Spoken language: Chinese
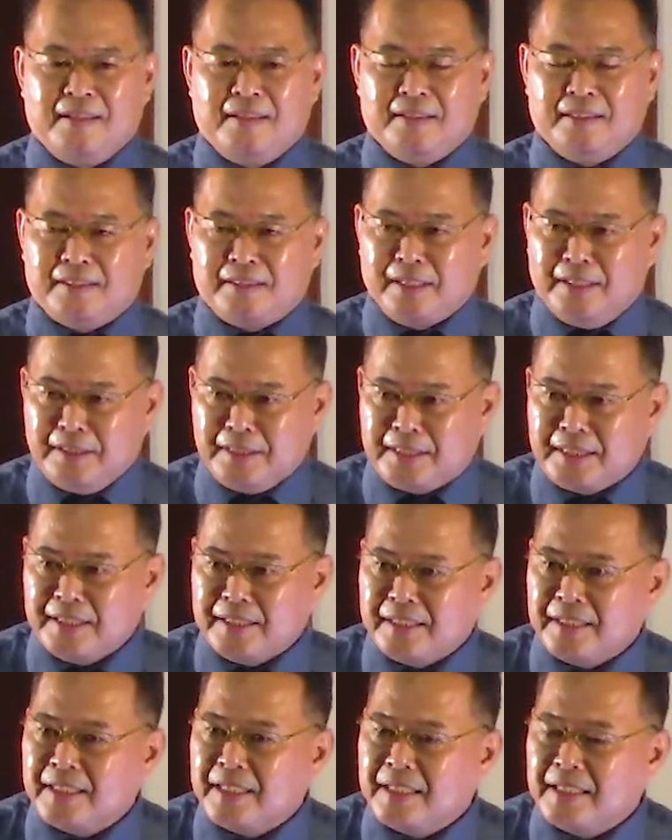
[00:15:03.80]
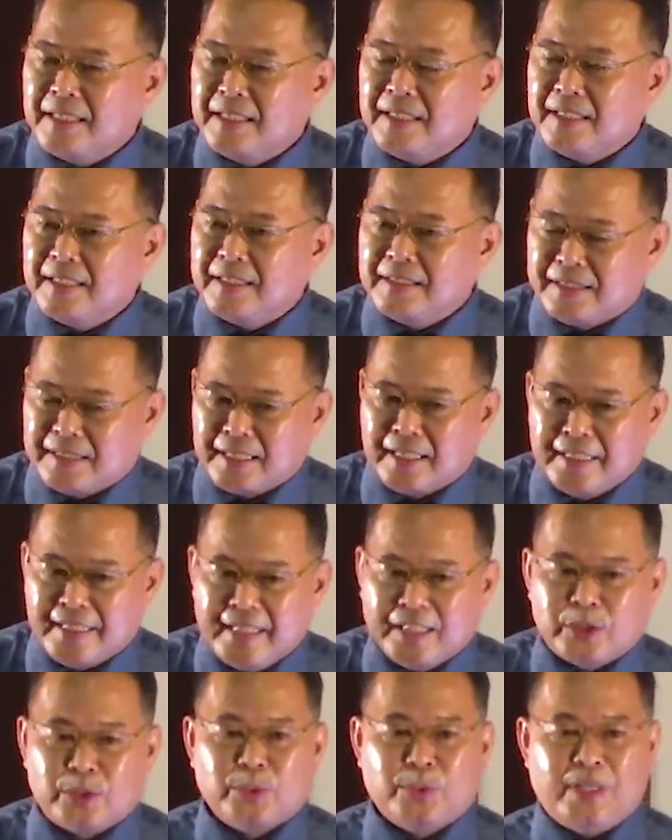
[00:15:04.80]
甚至这个
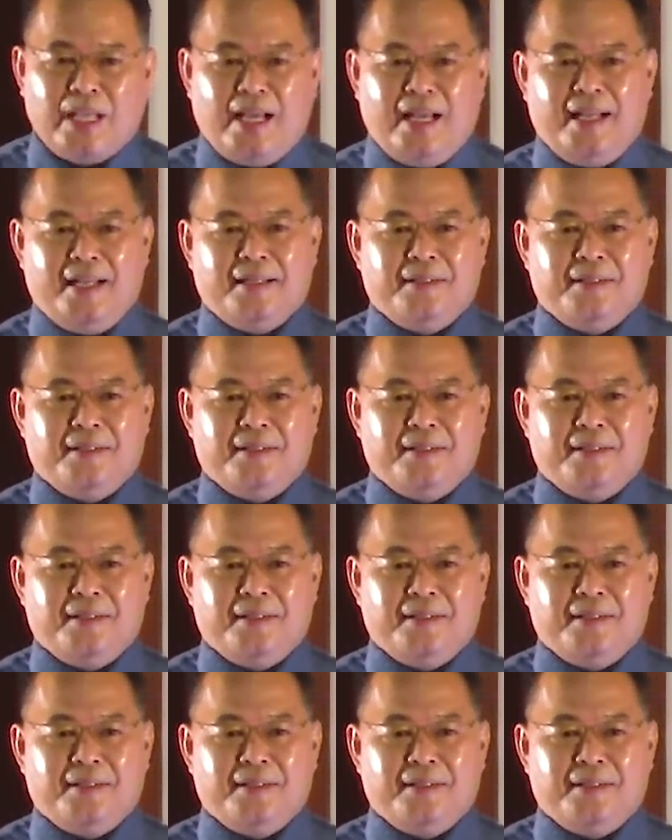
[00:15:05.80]
耶稣呀。